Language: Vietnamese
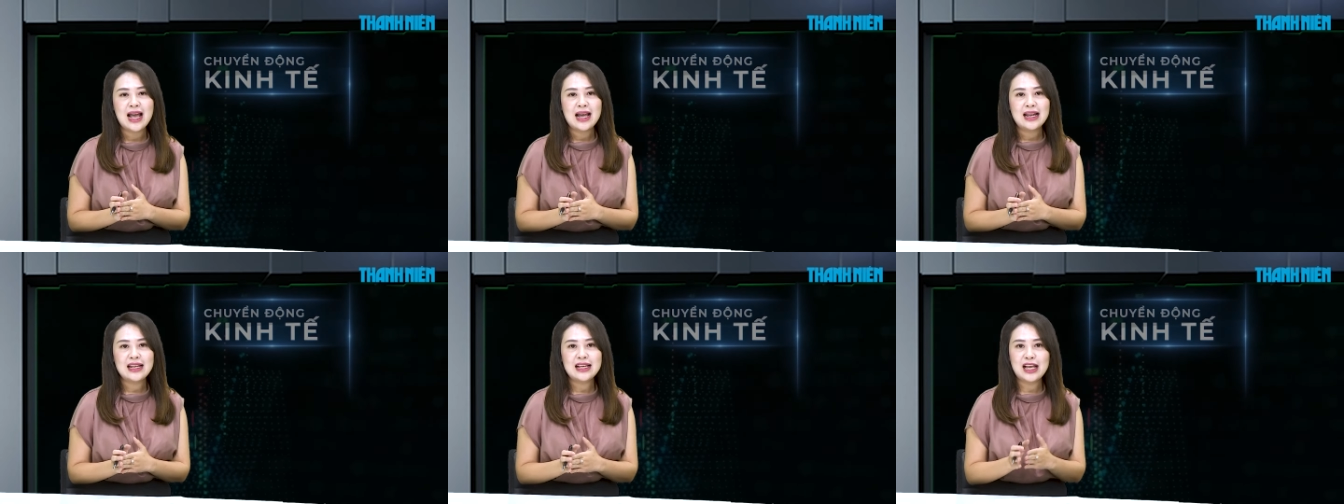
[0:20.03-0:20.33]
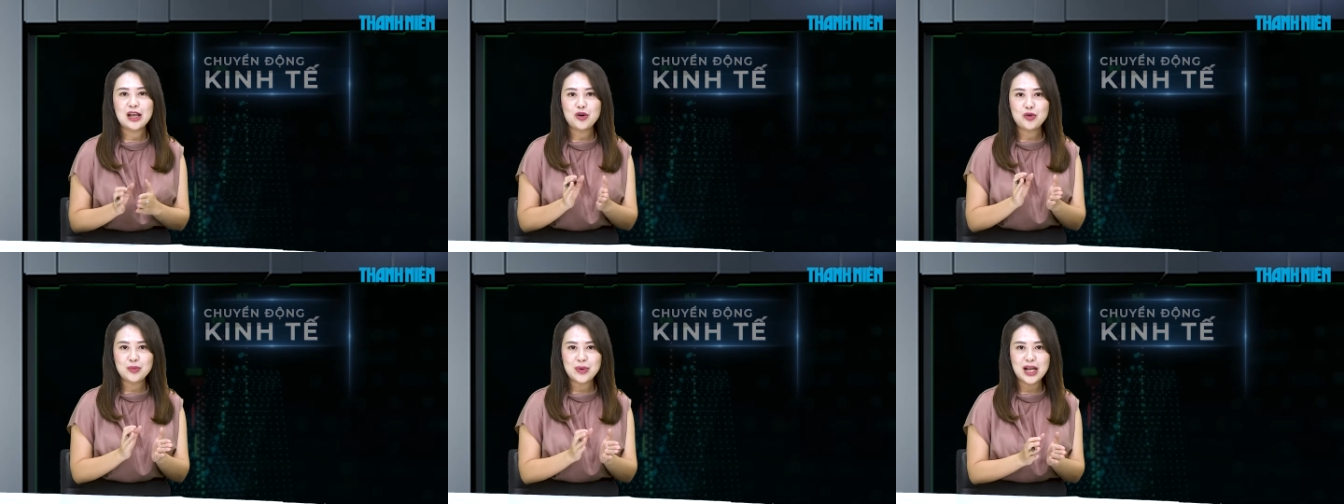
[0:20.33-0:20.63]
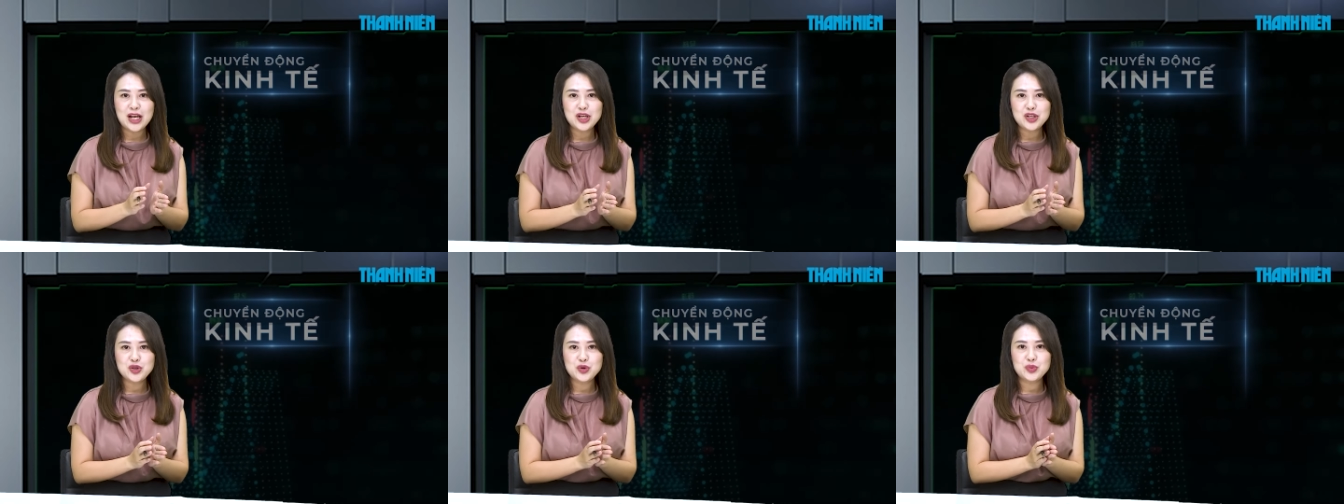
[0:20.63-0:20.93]
Thì ngày hôm
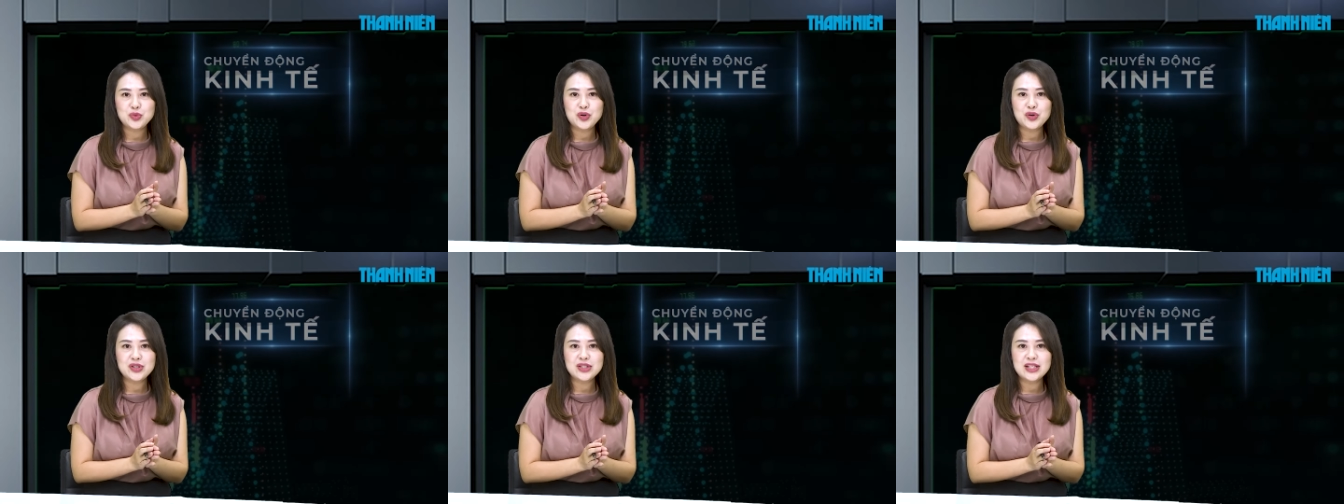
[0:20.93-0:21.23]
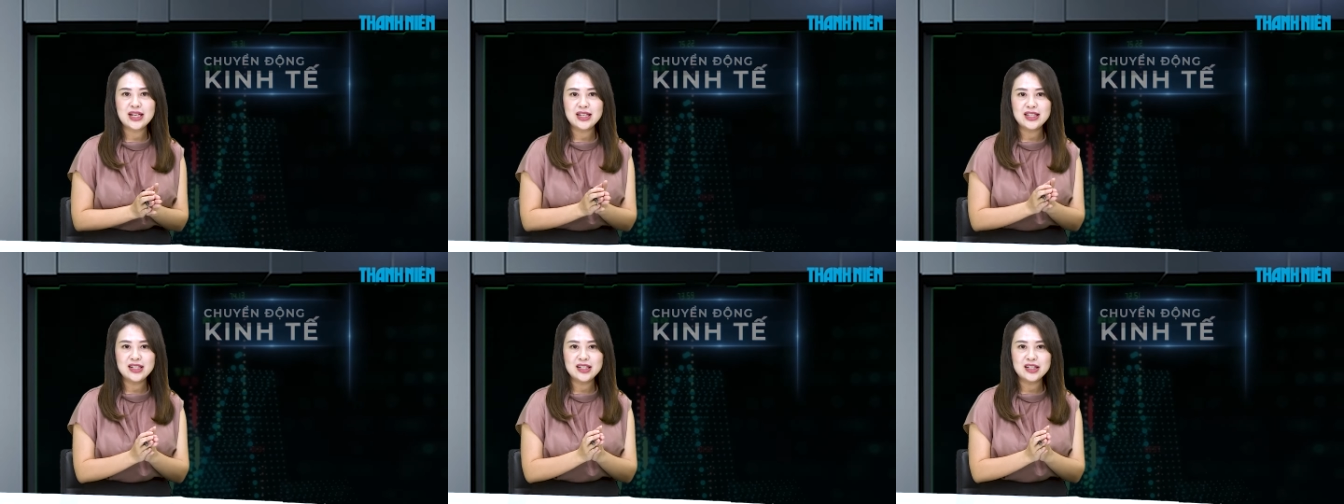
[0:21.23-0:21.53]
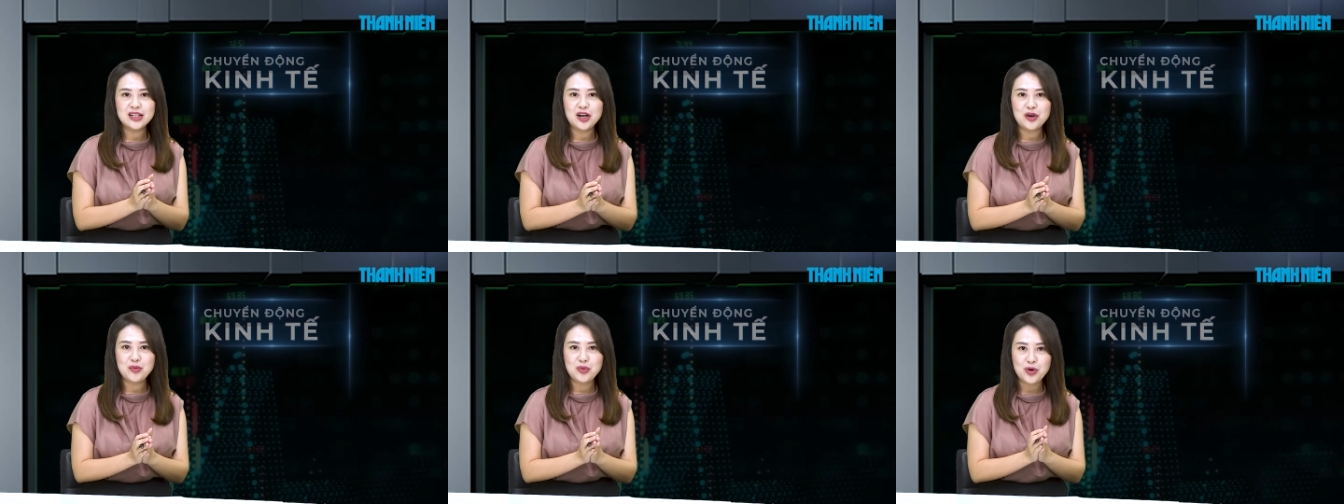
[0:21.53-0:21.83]
nay chúng tôi sẽ nhờ
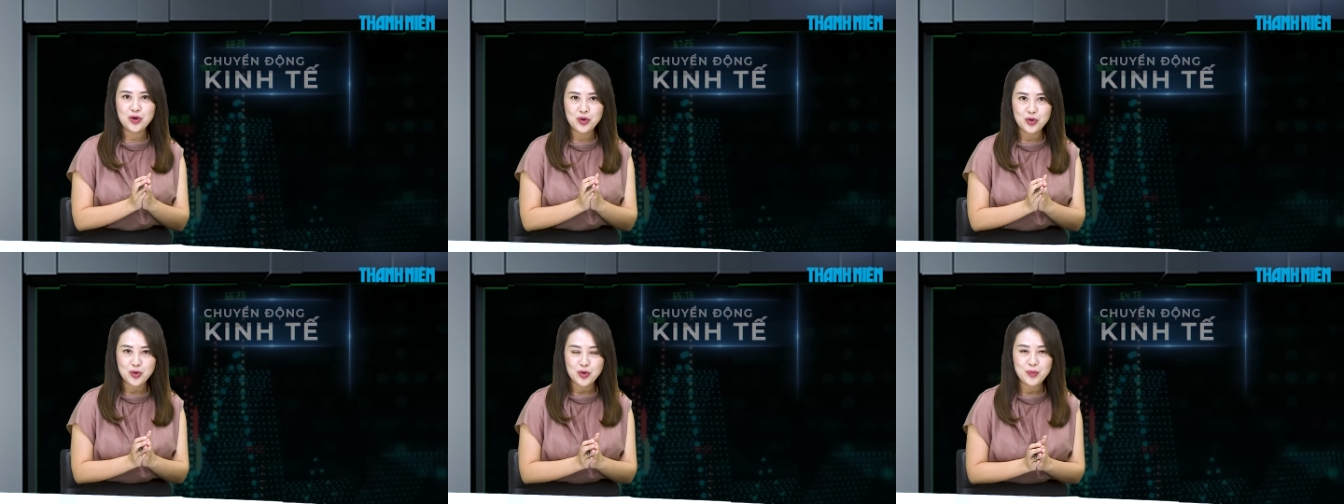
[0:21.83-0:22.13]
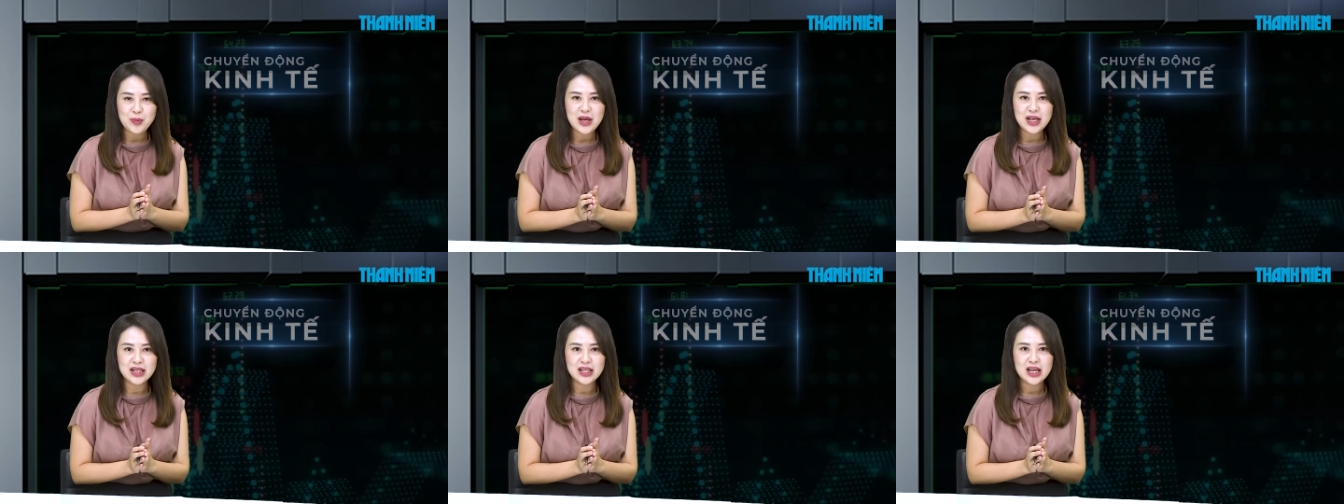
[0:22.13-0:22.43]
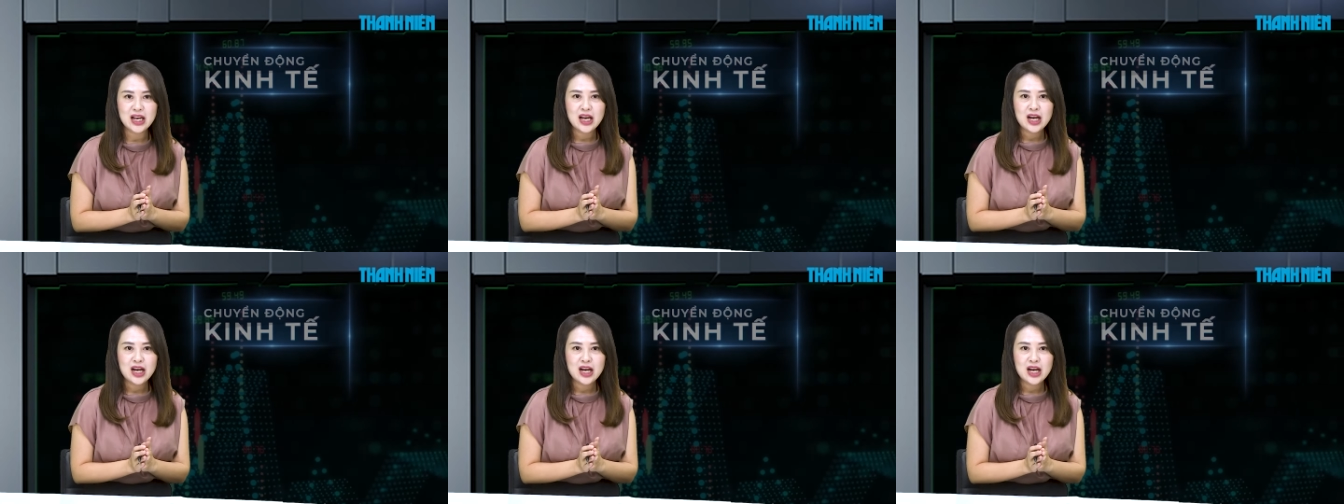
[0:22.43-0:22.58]
ông Hồ Quốc Bình